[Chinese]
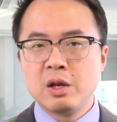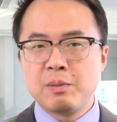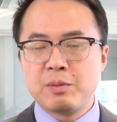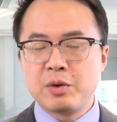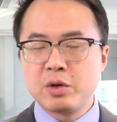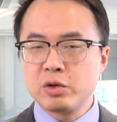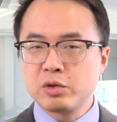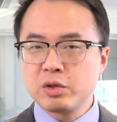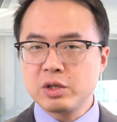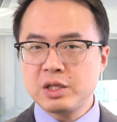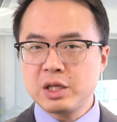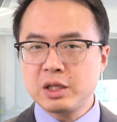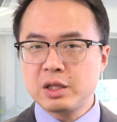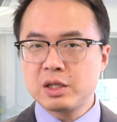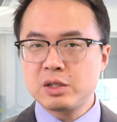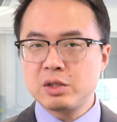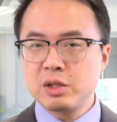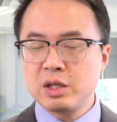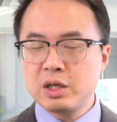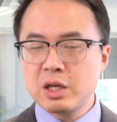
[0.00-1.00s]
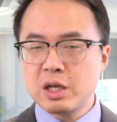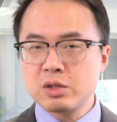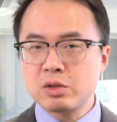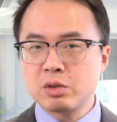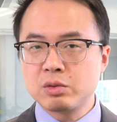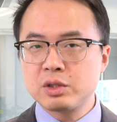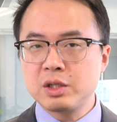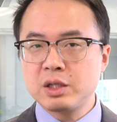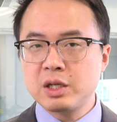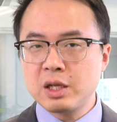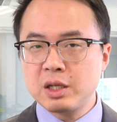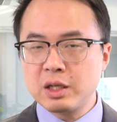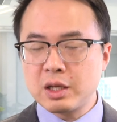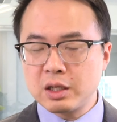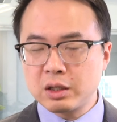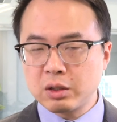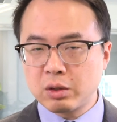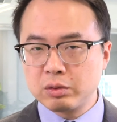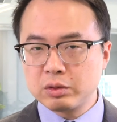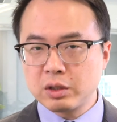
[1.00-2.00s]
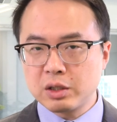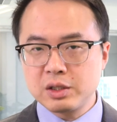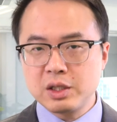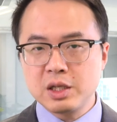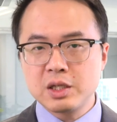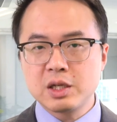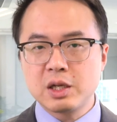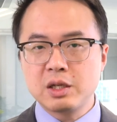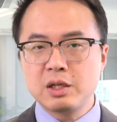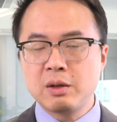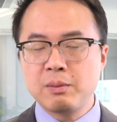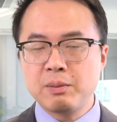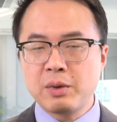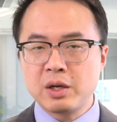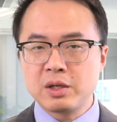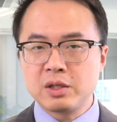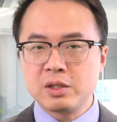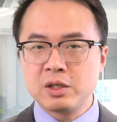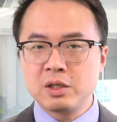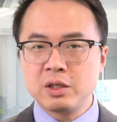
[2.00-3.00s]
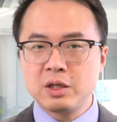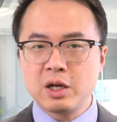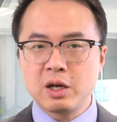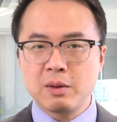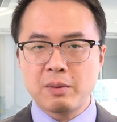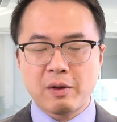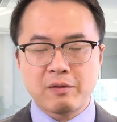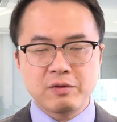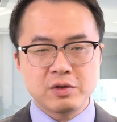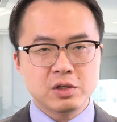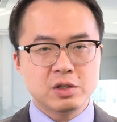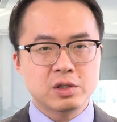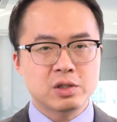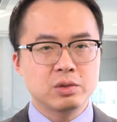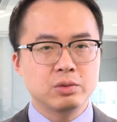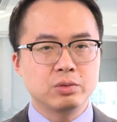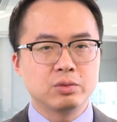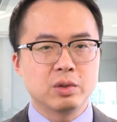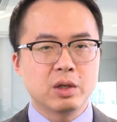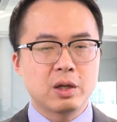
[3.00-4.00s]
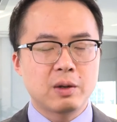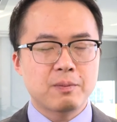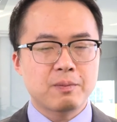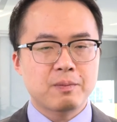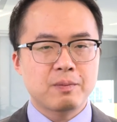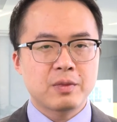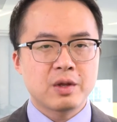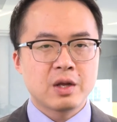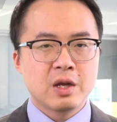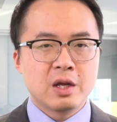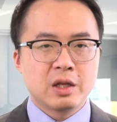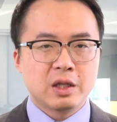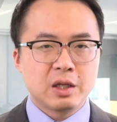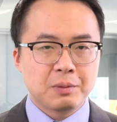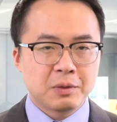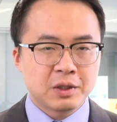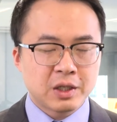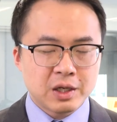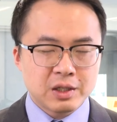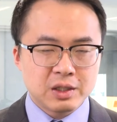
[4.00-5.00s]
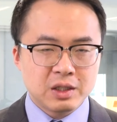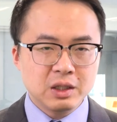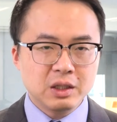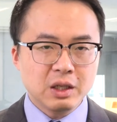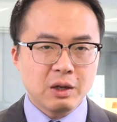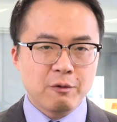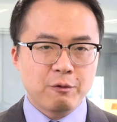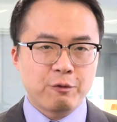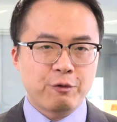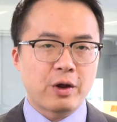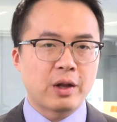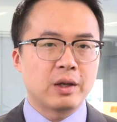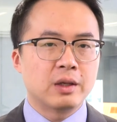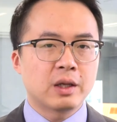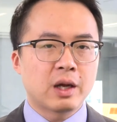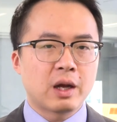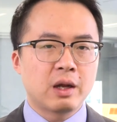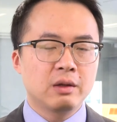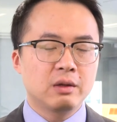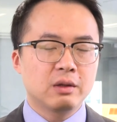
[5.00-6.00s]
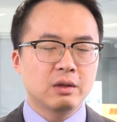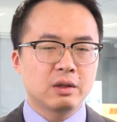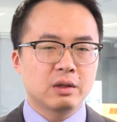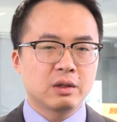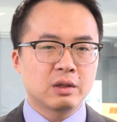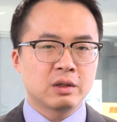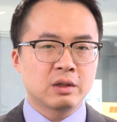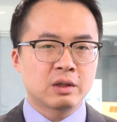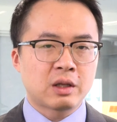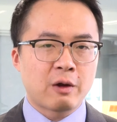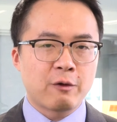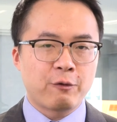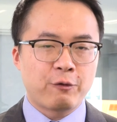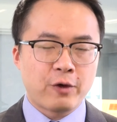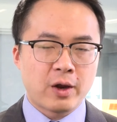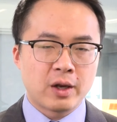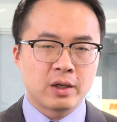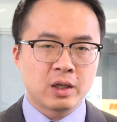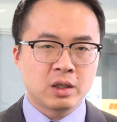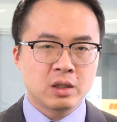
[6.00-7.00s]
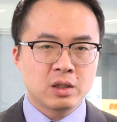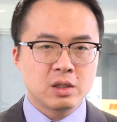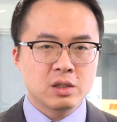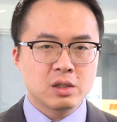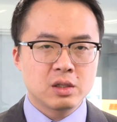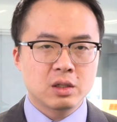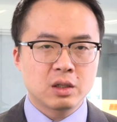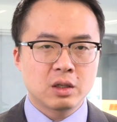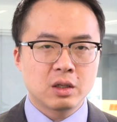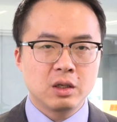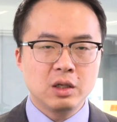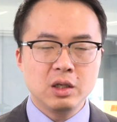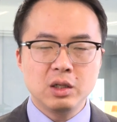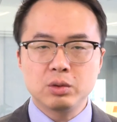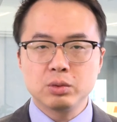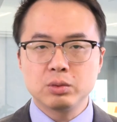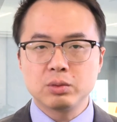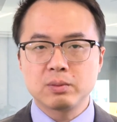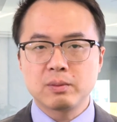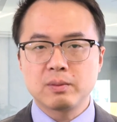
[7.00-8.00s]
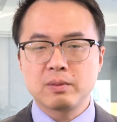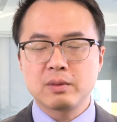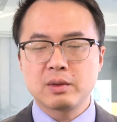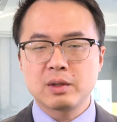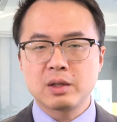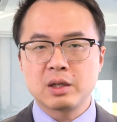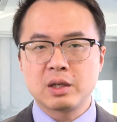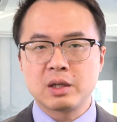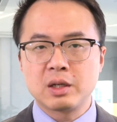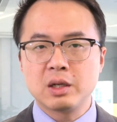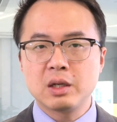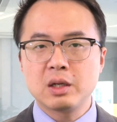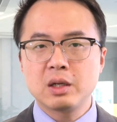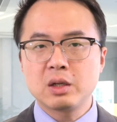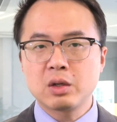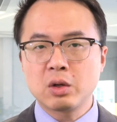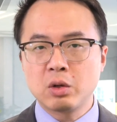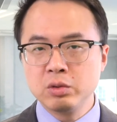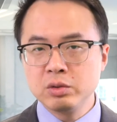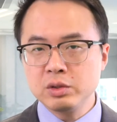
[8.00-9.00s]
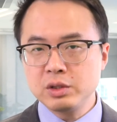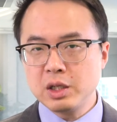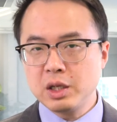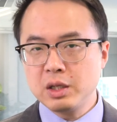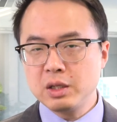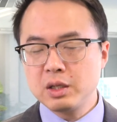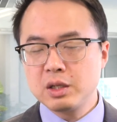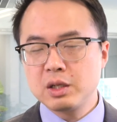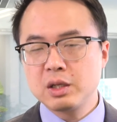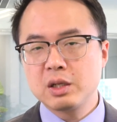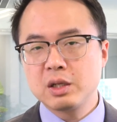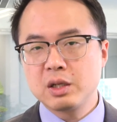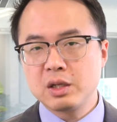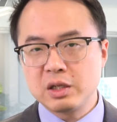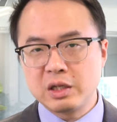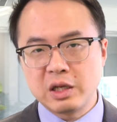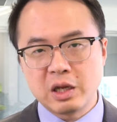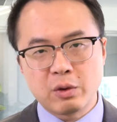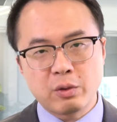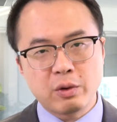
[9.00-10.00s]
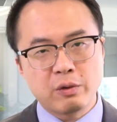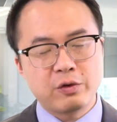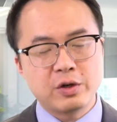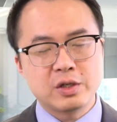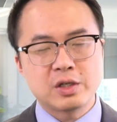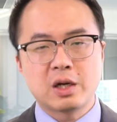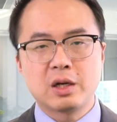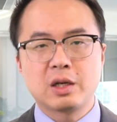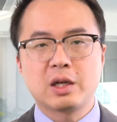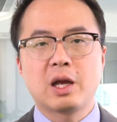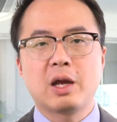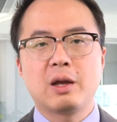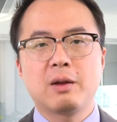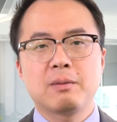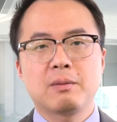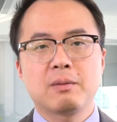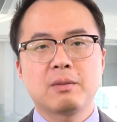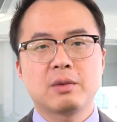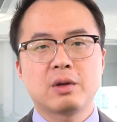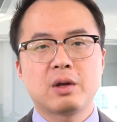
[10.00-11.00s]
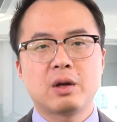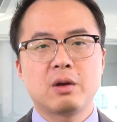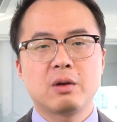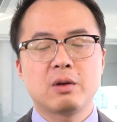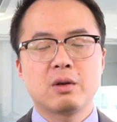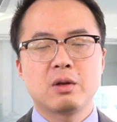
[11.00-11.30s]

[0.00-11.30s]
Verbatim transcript: 比如说现在今年从今年年头到现在，英镑已经跌了百分之十五了，那么它一旦反弹。它反弹的力度和空间也会非常厉害啊，